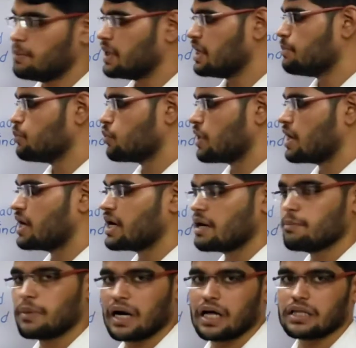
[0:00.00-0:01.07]
मतलब पुराना
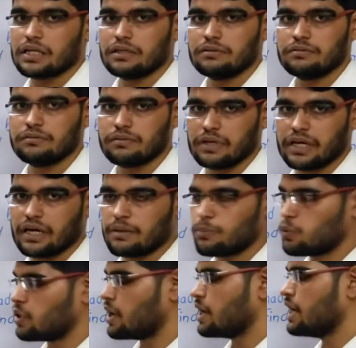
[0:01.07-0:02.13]
टाइम बड़ा था ठीक है
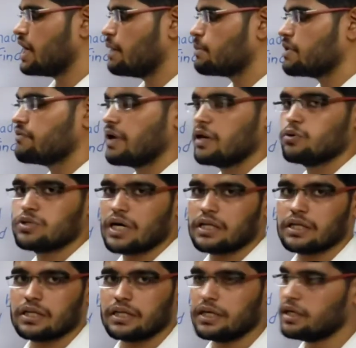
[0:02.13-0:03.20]
पुराने टाइम की वैल्यू
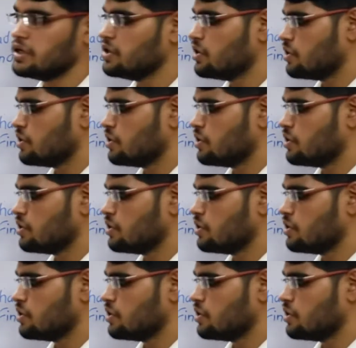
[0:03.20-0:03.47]
ज़्यादा थी